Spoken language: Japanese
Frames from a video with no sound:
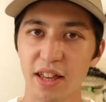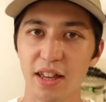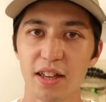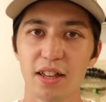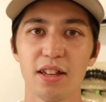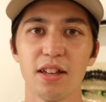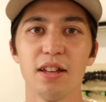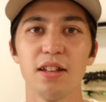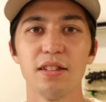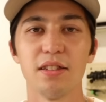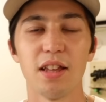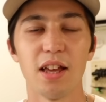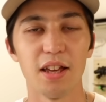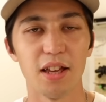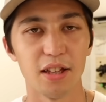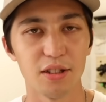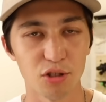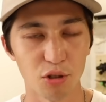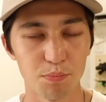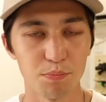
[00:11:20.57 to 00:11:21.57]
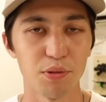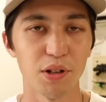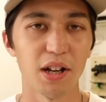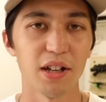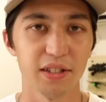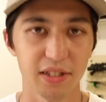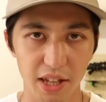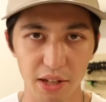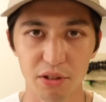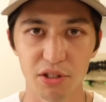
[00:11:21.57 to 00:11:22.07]
ね。で、ショップ
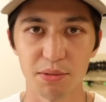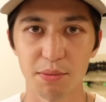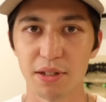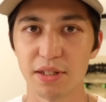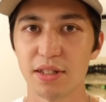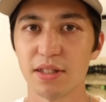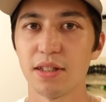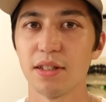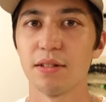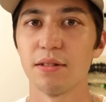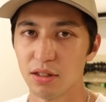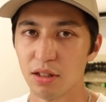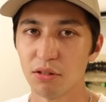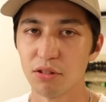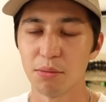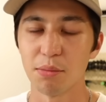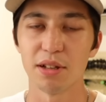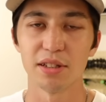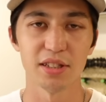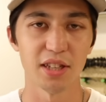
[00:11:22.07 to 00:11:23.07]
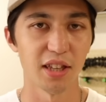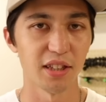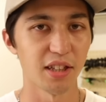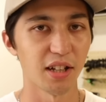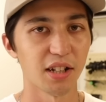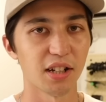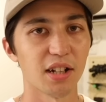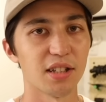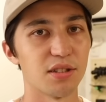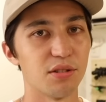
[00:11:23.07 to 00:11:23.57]
がセールします。なので、まあ、
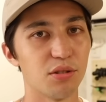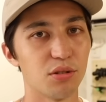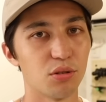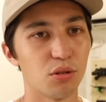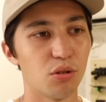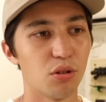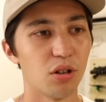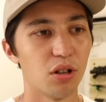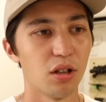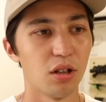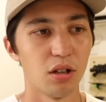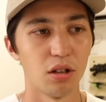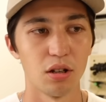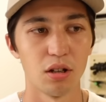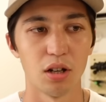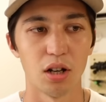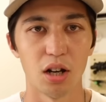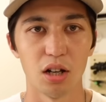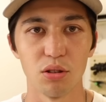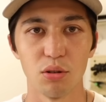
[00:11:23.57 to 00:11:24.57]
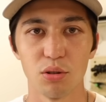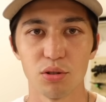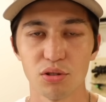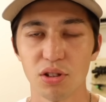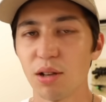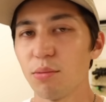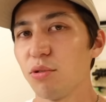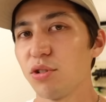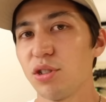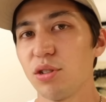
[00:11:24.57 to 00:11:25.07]
スケーターからすると、あの、そ
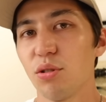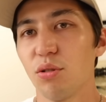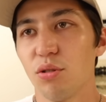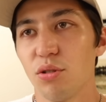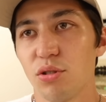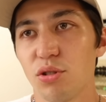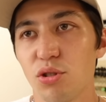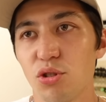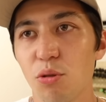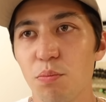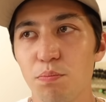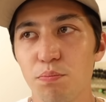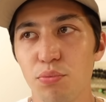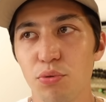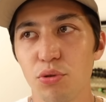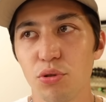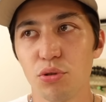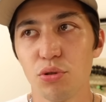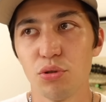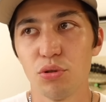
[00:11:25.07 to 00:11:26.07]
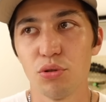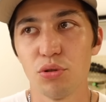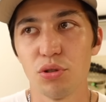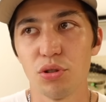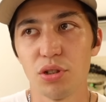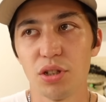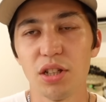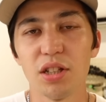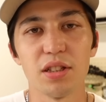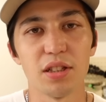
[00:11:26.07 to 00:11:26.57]
れはもちろん、
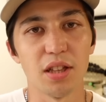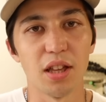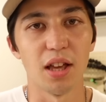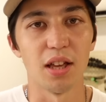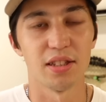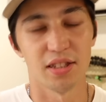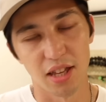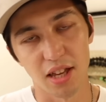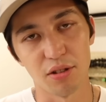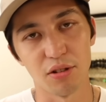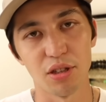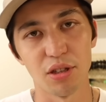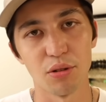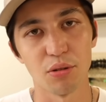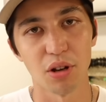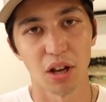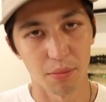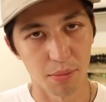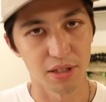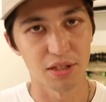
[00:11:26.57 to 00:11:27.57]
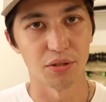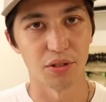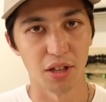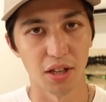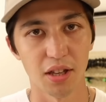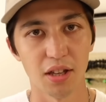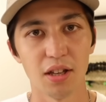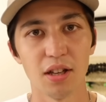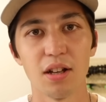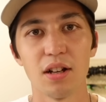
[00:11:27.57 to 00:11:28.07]
ショップ行ってセール品を買いますよね。
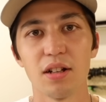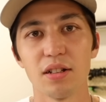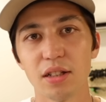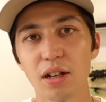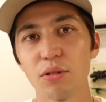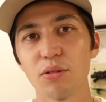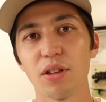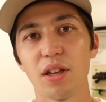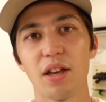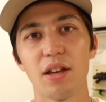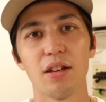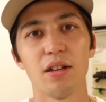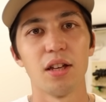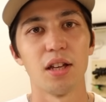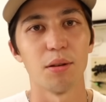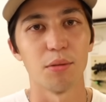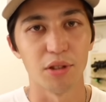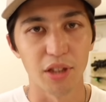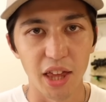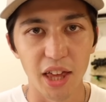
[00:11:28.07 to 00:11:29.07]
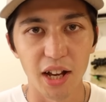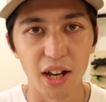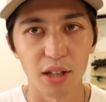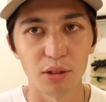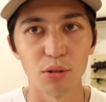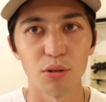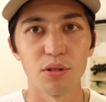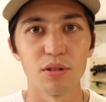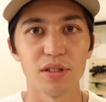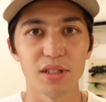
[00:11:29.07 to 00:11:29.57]
なので、定価
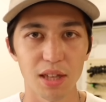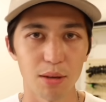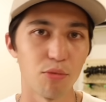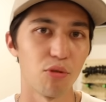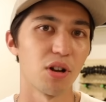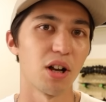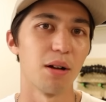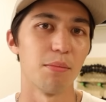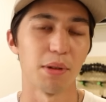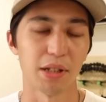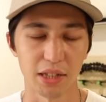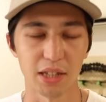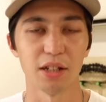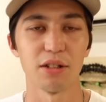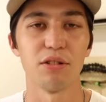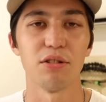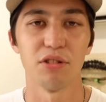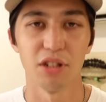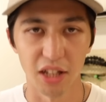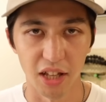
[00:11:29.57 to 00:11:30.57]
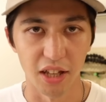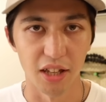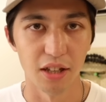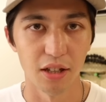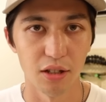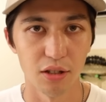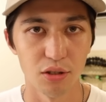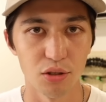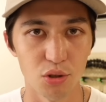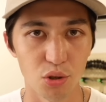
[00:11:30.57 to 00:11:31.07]
のスケボーが全く売れない
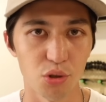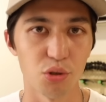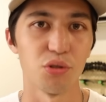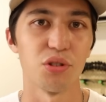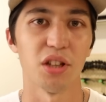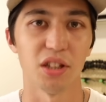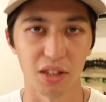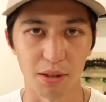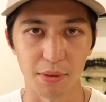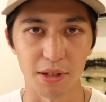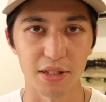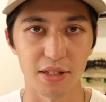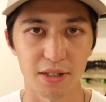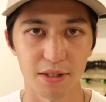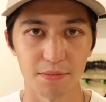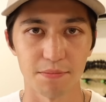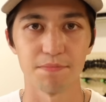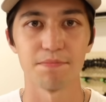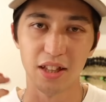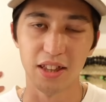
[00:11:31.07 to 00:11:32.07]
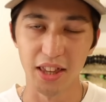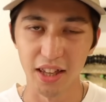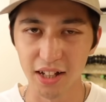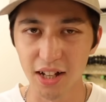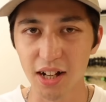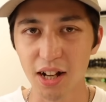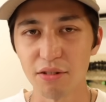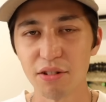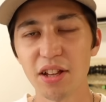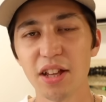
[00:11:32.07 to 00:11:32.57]
状況になってます。で、定
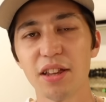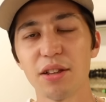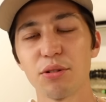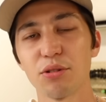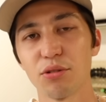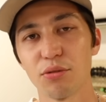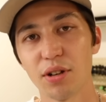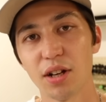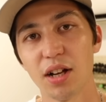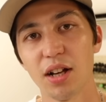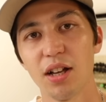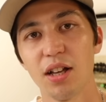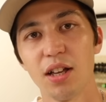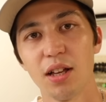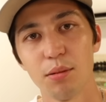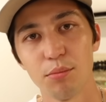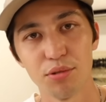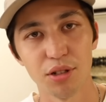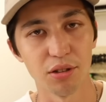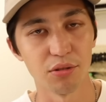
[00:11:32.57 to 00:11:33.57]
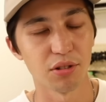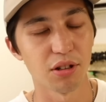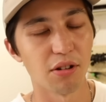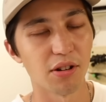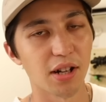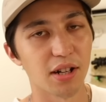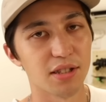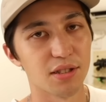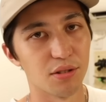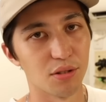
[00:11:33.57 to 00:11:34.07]
価が売れないってことは、ブランド
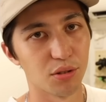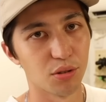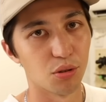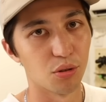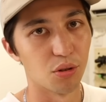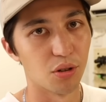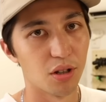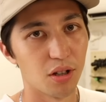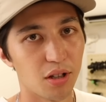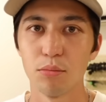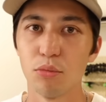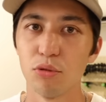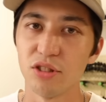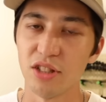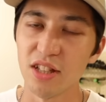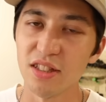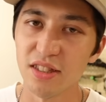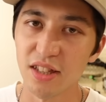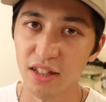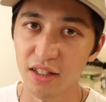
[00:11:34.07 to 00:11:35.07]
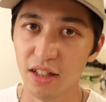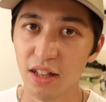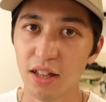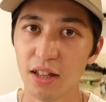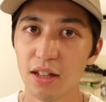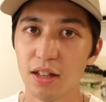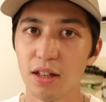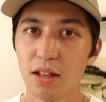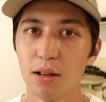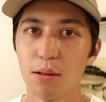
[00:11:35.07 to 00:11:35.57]
側からすると、もう全然
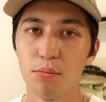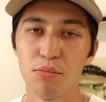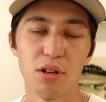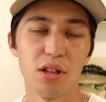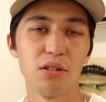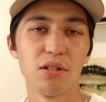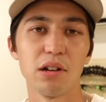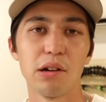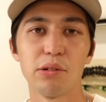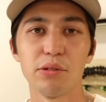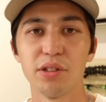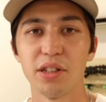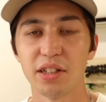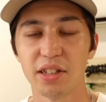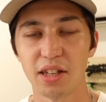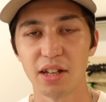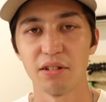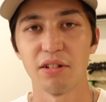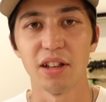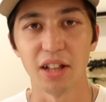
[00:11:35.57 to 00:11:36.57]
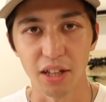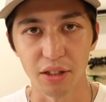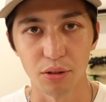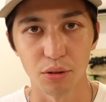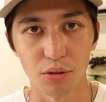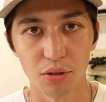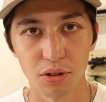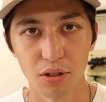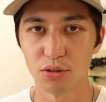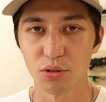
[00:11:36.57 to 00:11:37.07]
ね、ブランド側のデッキが売れない
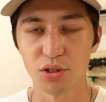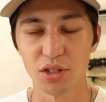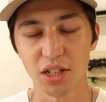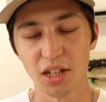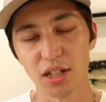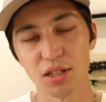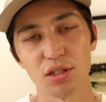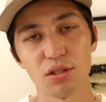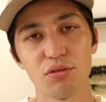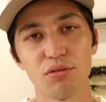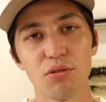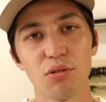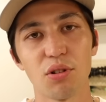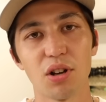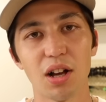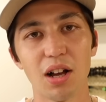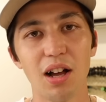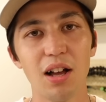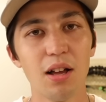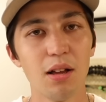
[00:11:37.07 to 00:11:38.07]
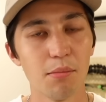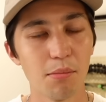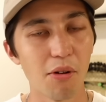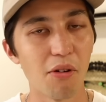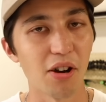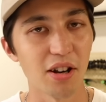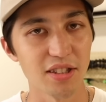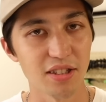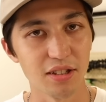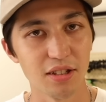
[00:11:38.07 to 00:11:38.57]
と。そしてキャッシュフローが回
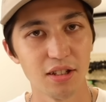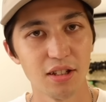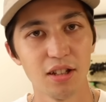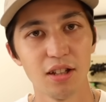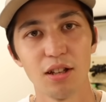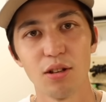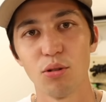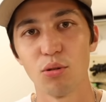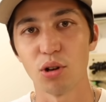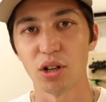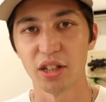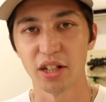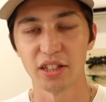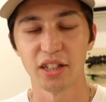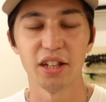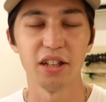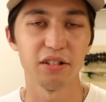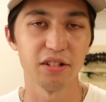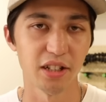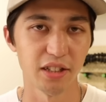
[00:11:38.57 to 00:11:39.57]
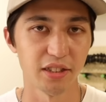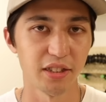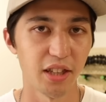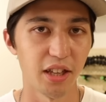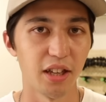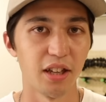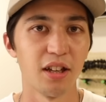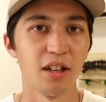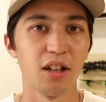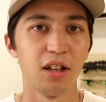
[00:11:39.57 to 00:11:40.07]
らず、お金が足りなくなっ
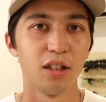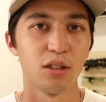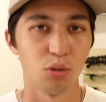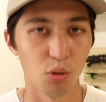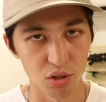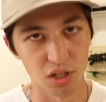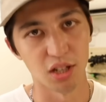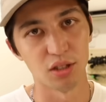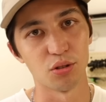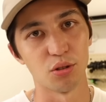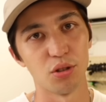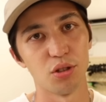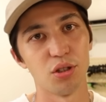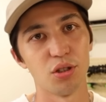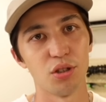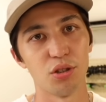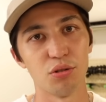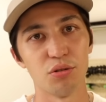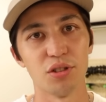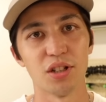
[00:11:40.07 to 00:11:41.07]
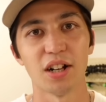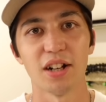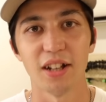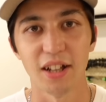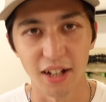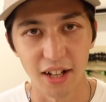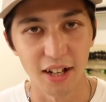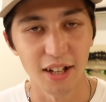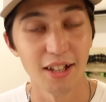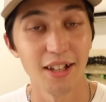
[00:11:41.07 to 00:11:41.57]
て、倒産という流
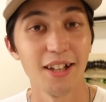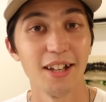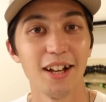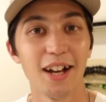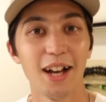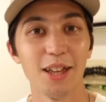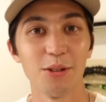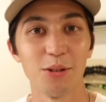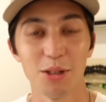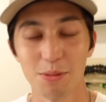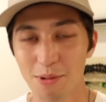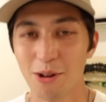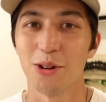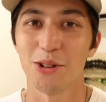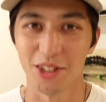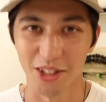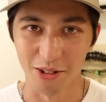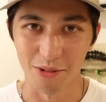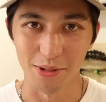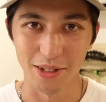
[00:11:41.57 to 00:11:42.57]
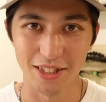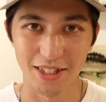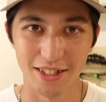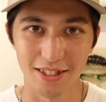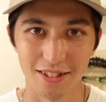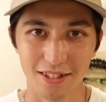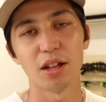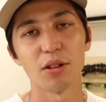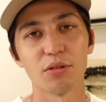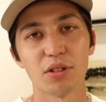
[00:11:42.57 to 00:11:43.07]
れが、あの、今起きております。
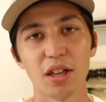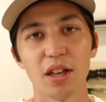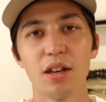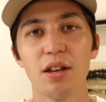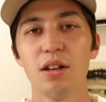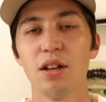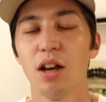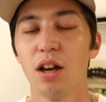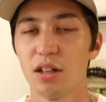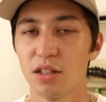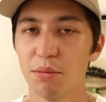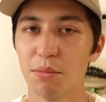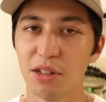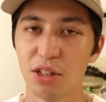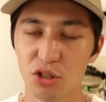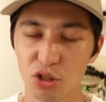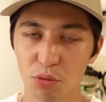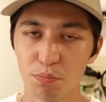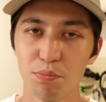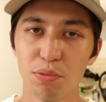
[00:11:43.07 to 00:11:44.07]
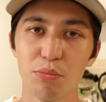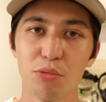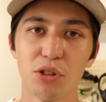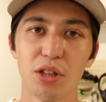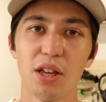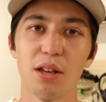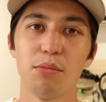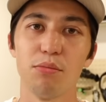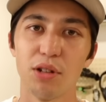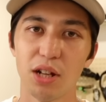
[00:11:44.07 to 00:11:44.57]
なので、今ね、ショップも
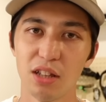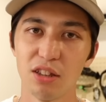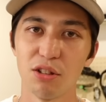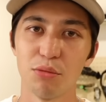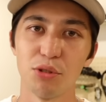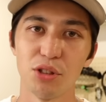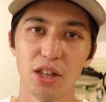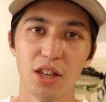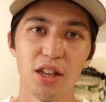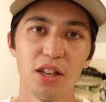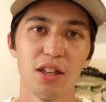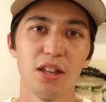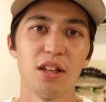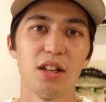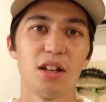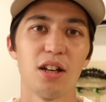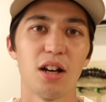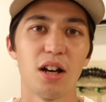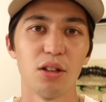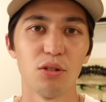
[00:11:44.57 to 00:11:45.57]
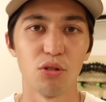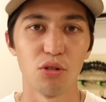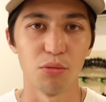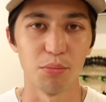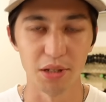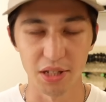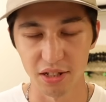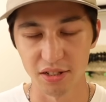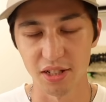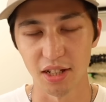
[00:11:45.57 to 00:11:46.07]
ね、ブランドもね、あの、
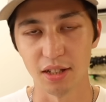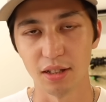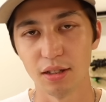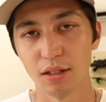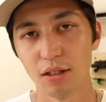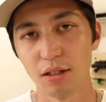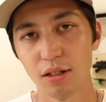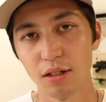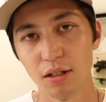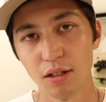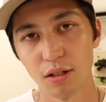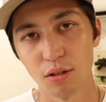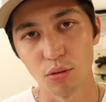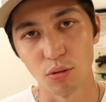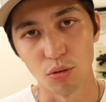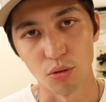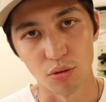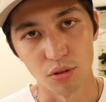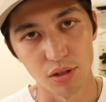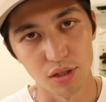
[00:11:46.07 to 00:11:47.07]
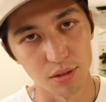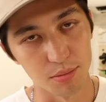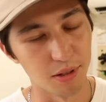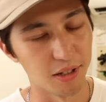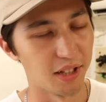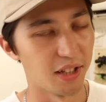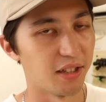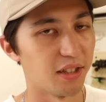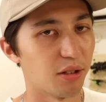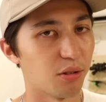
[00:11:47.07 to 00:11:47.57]
めちゃくちゃこう潰
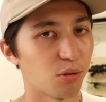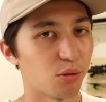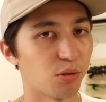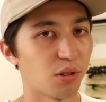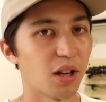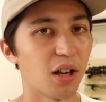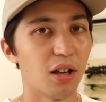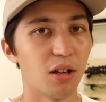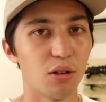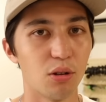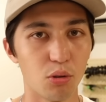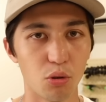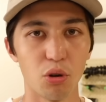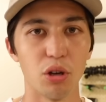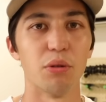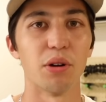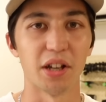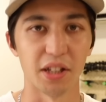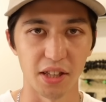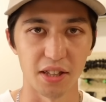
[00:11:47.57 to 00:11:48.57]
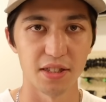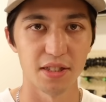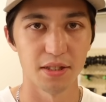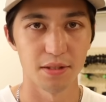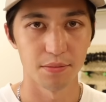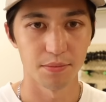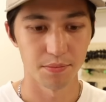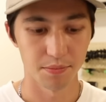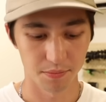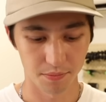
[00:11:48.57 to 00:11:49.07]
れていってるところが多いわけで
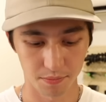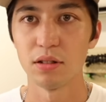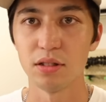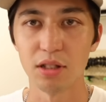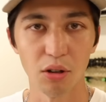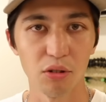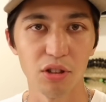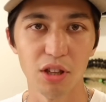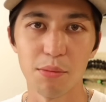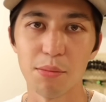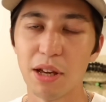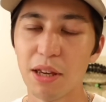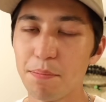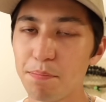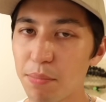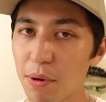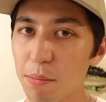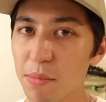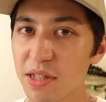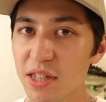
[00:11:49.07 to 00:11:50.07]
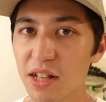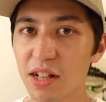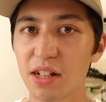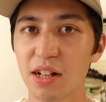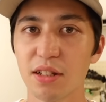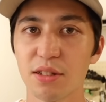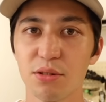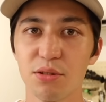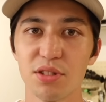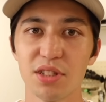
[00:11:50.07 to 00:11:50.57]
すなので、まあ、一般目線か
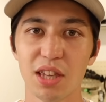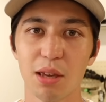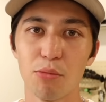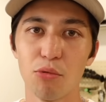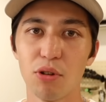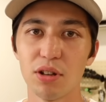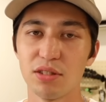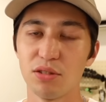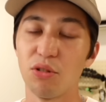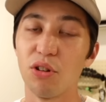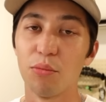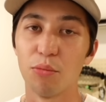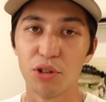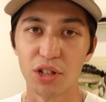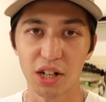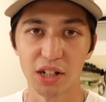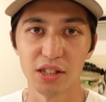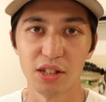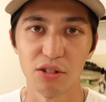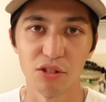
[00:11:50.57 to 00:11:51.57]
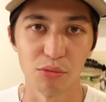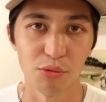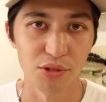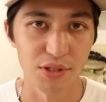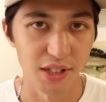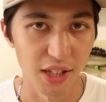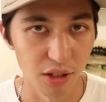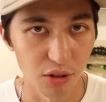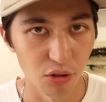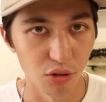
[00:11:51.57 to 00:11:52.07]
らするスケボーはすごい盛り上がってると思うん
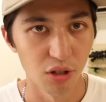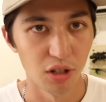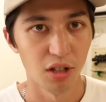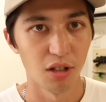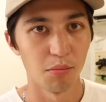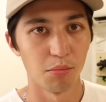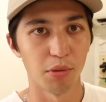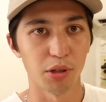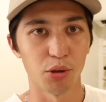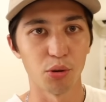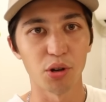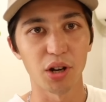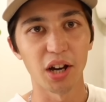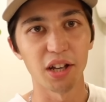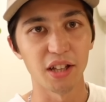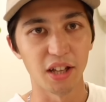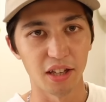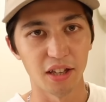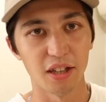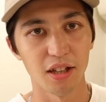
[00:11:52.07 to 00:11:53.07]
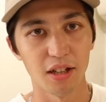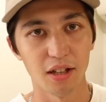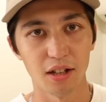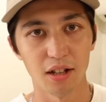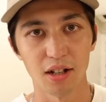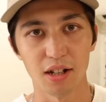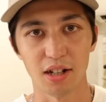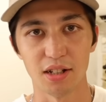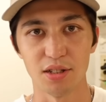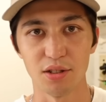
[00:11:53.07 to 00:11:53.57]
ですけど、まあ、業界内
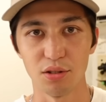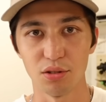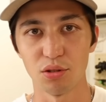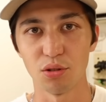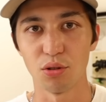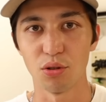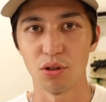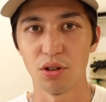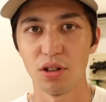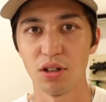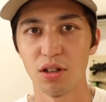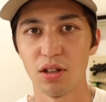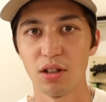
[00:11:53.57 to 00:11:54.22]
からすると、